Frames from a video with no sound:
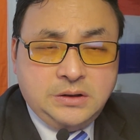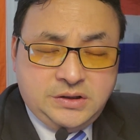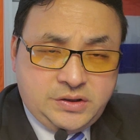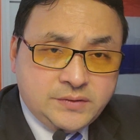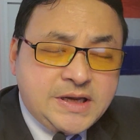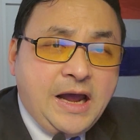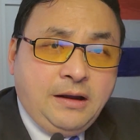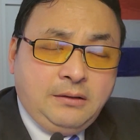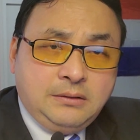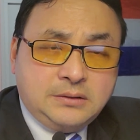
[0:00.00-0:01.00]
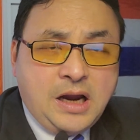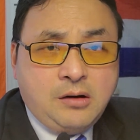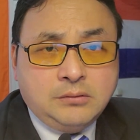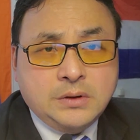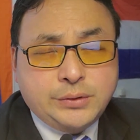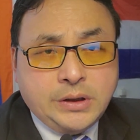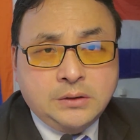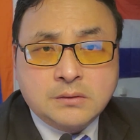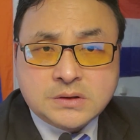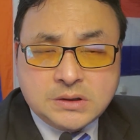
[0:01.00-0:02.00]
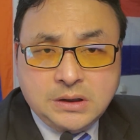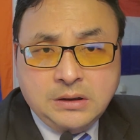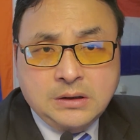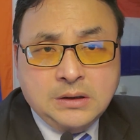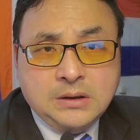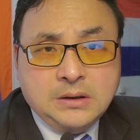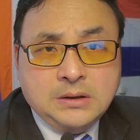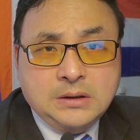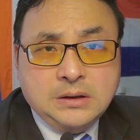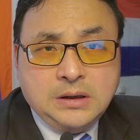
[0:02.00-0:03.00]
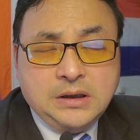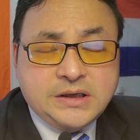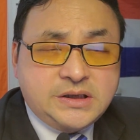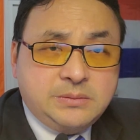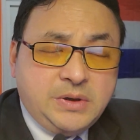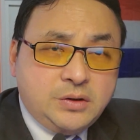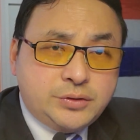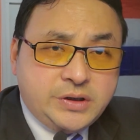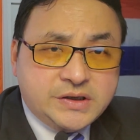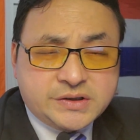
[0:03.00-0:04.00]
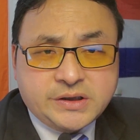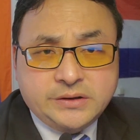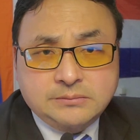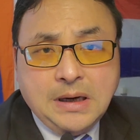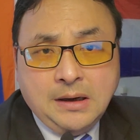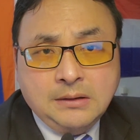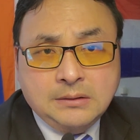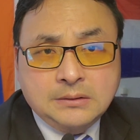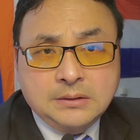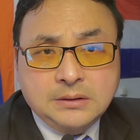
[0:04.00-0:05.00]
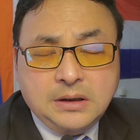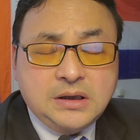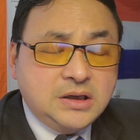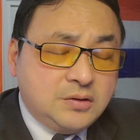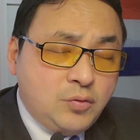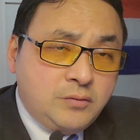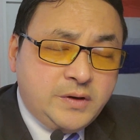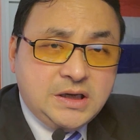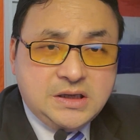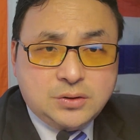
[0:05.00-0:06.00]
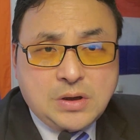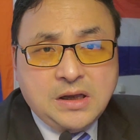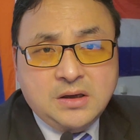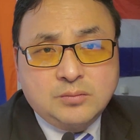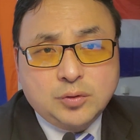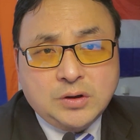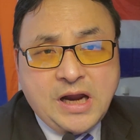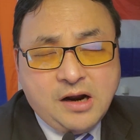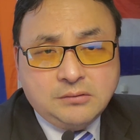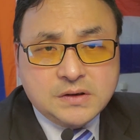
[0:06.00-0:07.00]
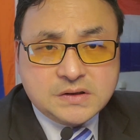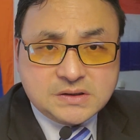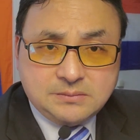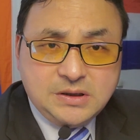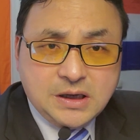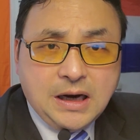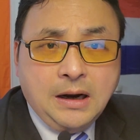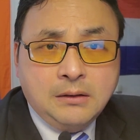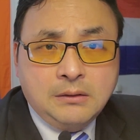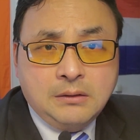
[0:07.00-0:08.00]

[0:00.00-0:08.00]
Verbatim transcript: 韭菜贪污的全都是，呃，那些没有全职的人嘛。啊，那我问你，你抓了那么多贪污的是什么人啊？